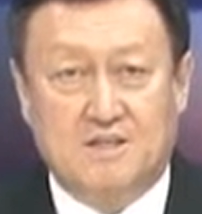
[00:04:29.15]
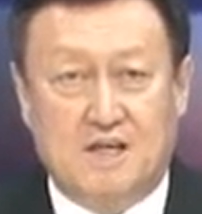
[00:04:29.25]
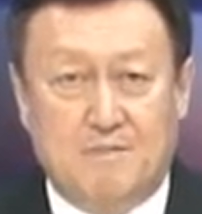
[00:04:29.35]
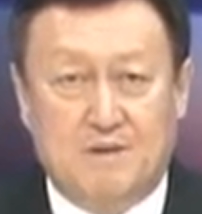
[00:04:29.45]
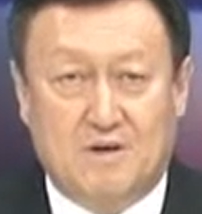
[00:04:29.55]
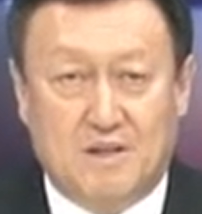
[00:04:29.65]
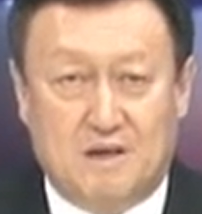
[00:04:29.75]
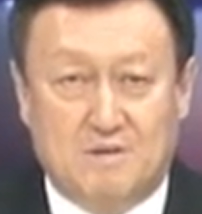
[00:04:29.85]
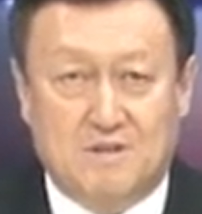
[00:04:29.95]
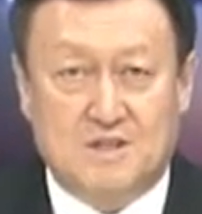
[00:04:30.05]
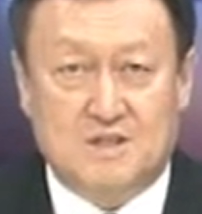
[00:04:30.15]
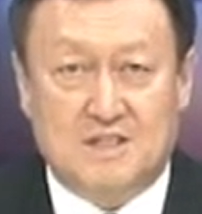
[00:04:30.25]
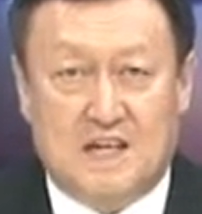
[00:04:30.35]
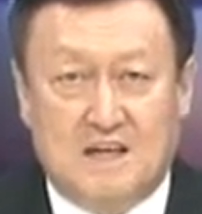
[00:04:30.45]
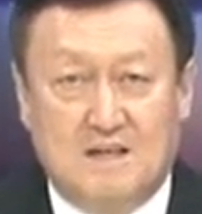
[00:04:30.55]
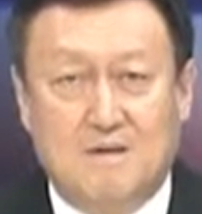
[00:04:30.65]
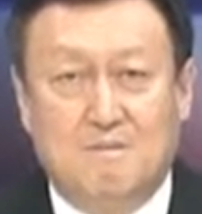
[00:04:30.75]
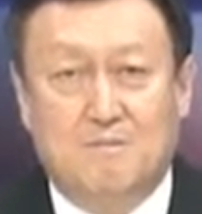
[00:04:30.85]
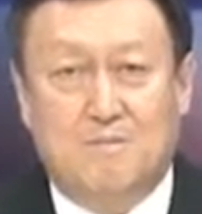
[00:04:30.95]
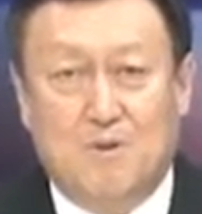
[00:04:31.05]
세이빙 어카운트, 스탁,
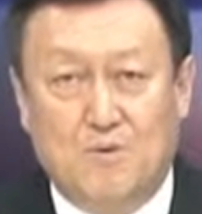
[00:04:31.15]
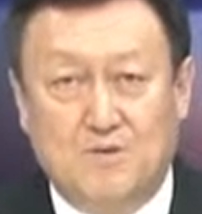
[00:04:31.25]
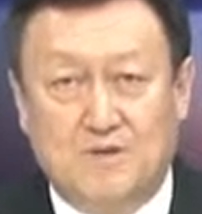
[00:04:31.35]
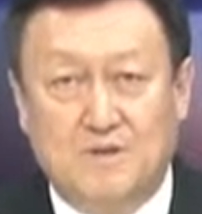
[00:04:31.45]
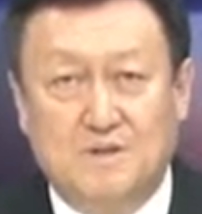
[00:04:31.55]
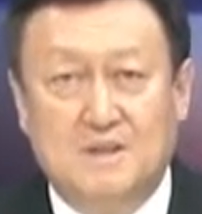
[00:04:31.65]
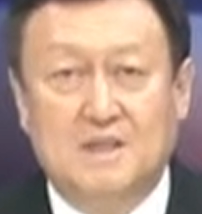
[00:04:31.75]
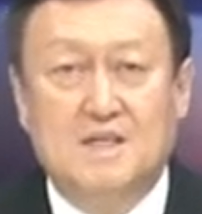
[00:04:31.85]
본드,